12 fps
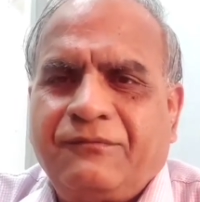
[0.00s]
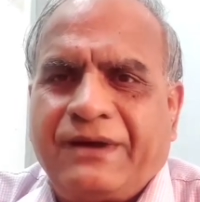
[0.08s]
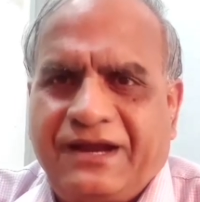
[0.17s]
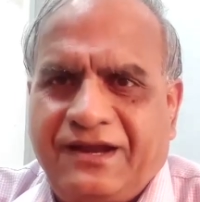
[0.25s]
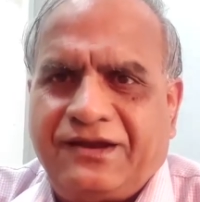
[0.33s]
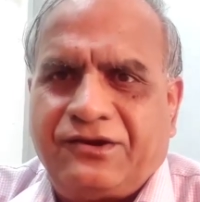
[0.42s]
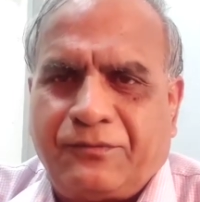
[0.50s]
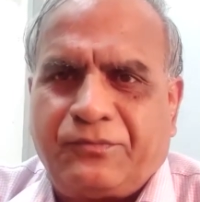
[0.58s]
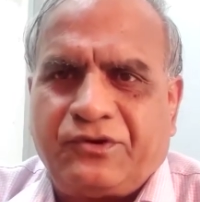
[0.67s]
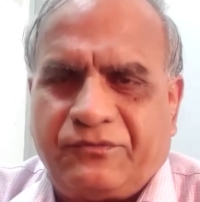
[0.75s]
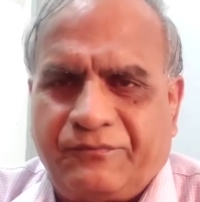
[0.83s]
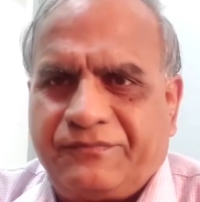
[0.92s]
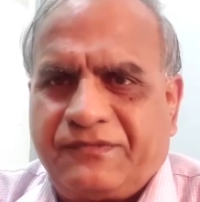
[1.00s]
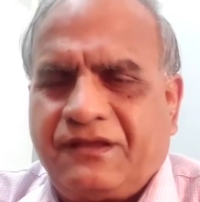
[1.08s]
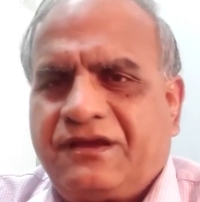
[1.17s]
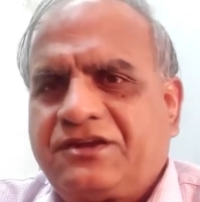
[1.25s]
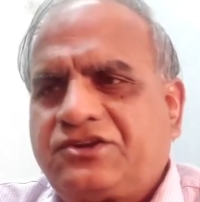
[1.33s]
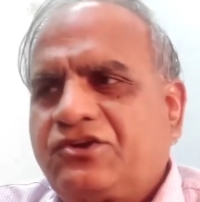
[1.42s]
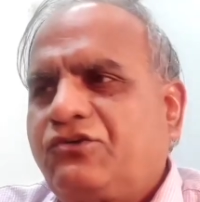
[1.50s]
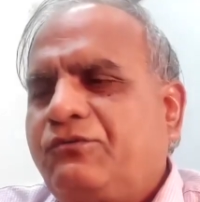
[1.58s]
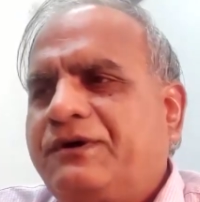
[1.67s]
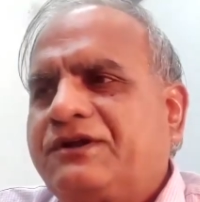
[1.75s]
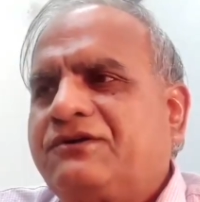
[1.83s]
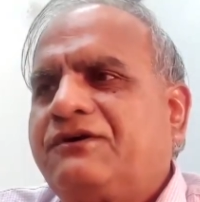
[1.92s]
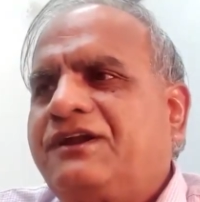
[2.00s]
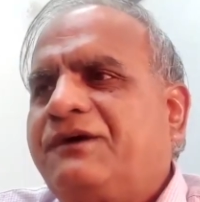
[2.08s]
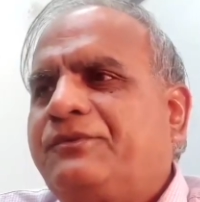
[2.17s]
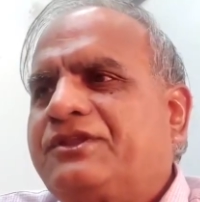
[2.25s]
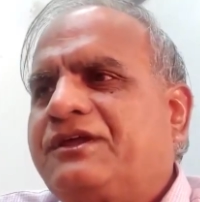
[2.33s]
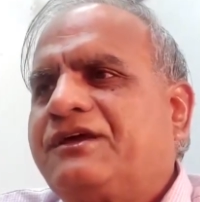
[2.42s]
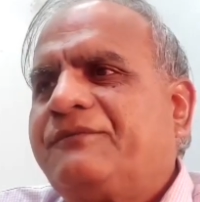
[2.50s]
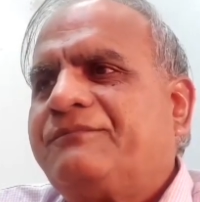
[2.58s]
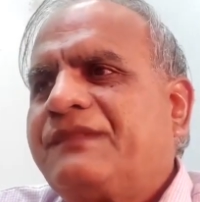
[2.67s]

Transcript: మహిళలు అప్పుడు కృష్ణకుమారో లేకపోతే